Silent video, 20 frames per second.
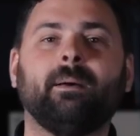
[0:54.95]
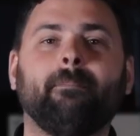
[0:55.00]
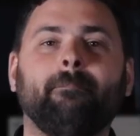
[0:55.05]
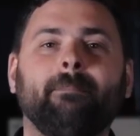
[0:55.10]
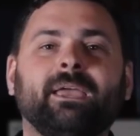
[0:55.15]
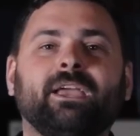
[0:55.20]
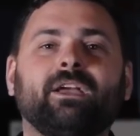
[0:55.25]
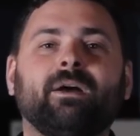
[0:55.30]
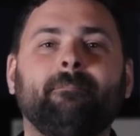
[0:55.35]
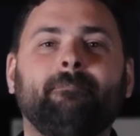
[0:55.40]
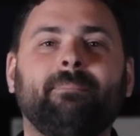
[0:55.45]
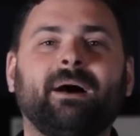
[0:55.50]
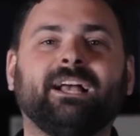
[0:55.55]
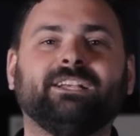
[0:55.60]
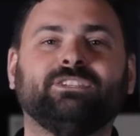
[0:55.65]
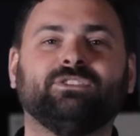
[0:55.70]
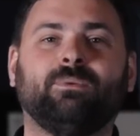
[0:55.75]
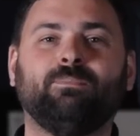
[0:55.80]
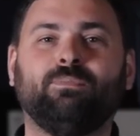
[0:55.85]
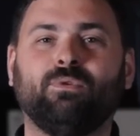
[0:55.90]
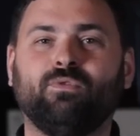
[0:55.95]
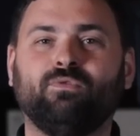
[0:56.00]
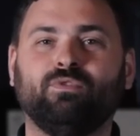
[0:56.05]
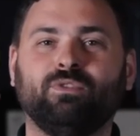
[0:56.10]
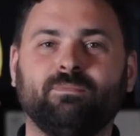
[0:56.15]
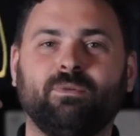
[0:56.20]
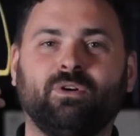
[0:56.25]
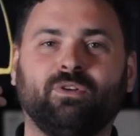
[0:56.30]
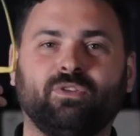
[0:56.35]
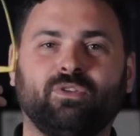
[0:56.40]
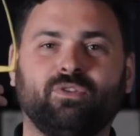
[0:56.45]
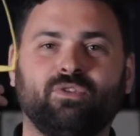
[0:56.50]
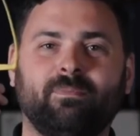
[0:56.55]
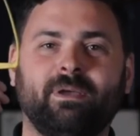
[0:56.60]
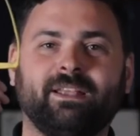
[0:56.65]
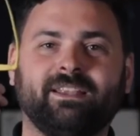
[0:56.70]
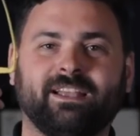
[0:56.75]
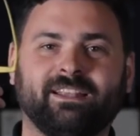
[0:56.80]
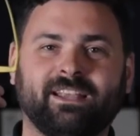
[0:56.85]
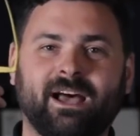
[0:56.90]
mais comme par exemple on vous demande de
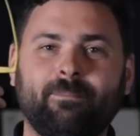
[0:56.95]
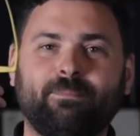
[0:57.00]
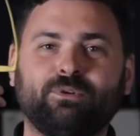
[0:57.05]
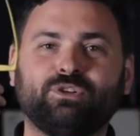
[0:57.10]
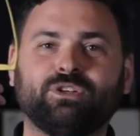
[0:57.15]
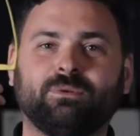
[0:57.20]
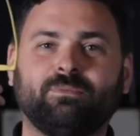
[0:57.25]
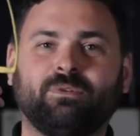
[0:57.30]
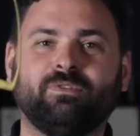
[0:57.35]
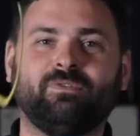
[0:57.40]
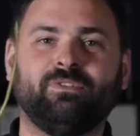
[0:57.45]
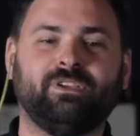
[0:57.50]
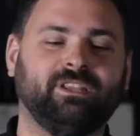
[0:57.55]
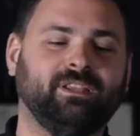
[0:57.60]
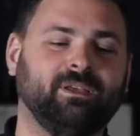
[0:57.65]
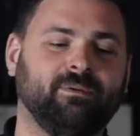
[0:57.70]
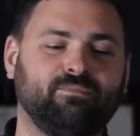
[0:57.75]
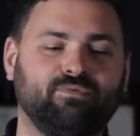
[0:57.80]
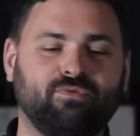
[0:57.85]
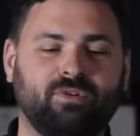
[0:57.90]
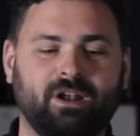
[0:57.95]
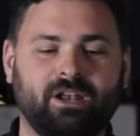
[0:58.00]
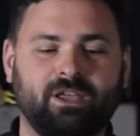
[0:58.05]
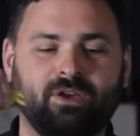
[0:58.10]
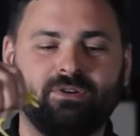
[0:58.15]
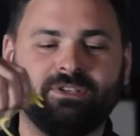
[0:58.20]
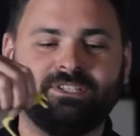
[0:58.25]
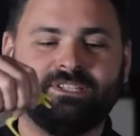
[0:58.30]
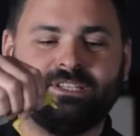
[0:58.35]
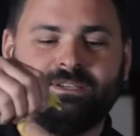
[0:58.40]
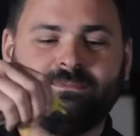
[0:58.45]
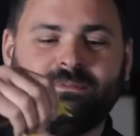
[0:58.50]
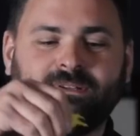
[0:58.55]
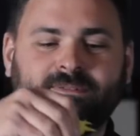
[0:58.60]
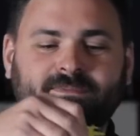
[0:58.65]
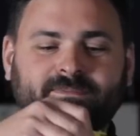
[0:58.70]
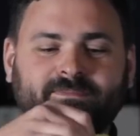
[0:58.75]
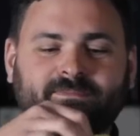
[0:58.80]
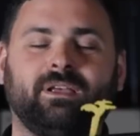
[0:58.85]
mettre un drapeau de chambre vide pour aller aux cibles,